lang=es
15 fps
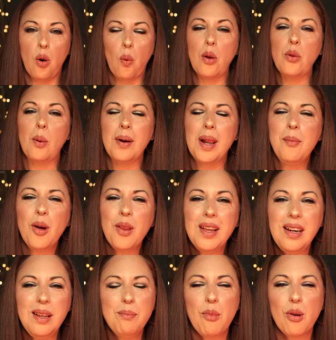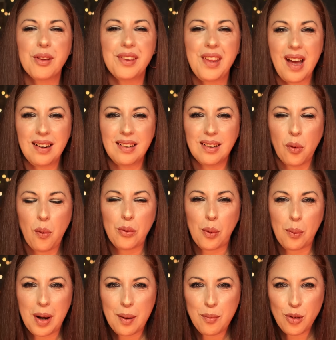Cuando hablamos del inmortal, cuando
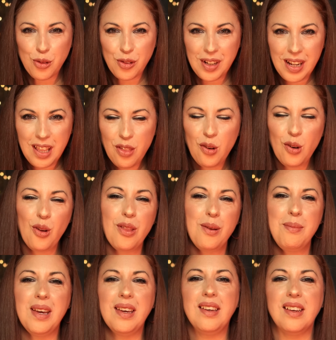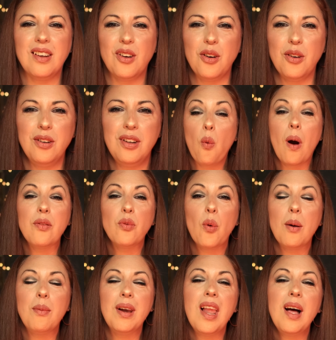hablamos del ídolo de México, cuando
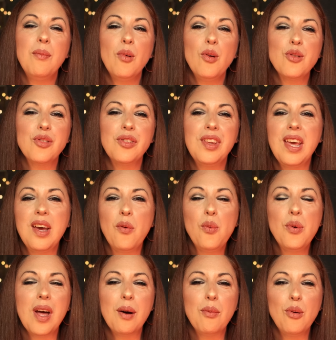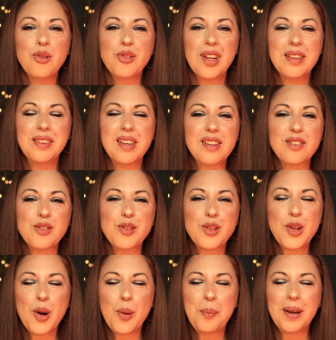hablamos de una voz
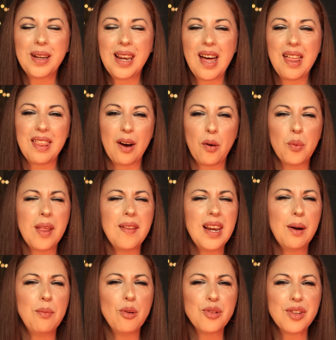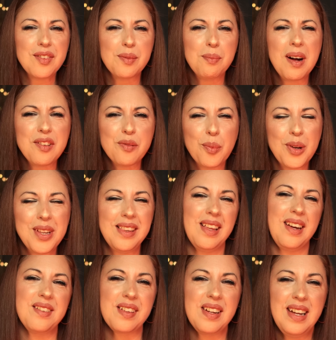aterciopelada, una de las voces más
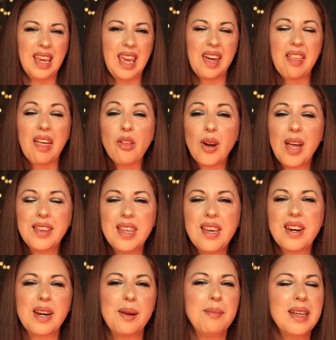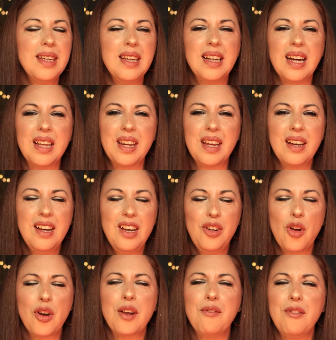bonitas que ha dado la tierra mexicana,
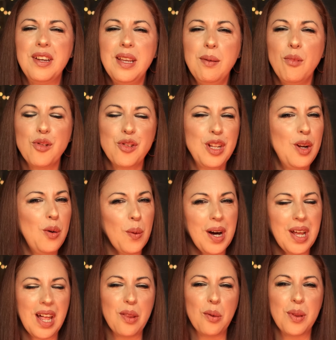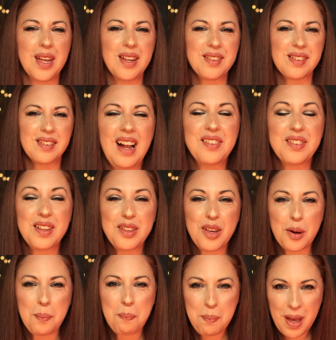nos referimos sin lugar a dudas al
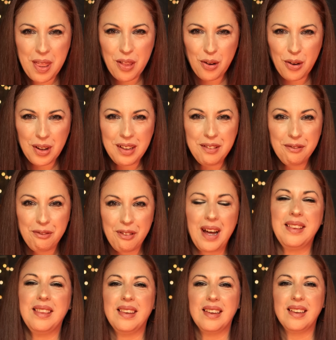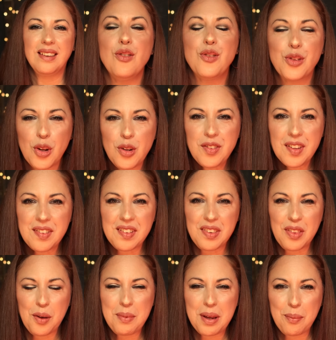señor Pedro Infante. Soy Ceci
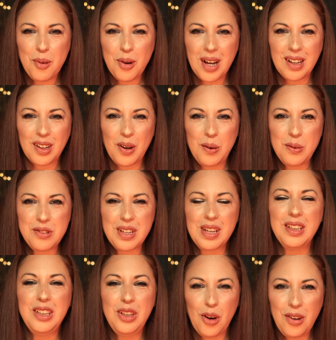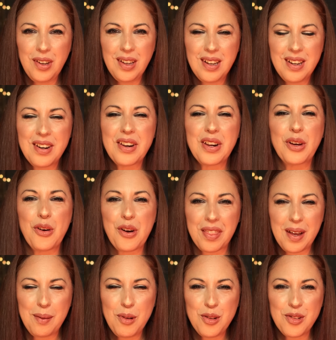Dober, vocal coach, y hoy
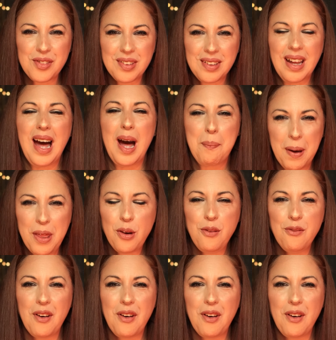recordamos a Pedro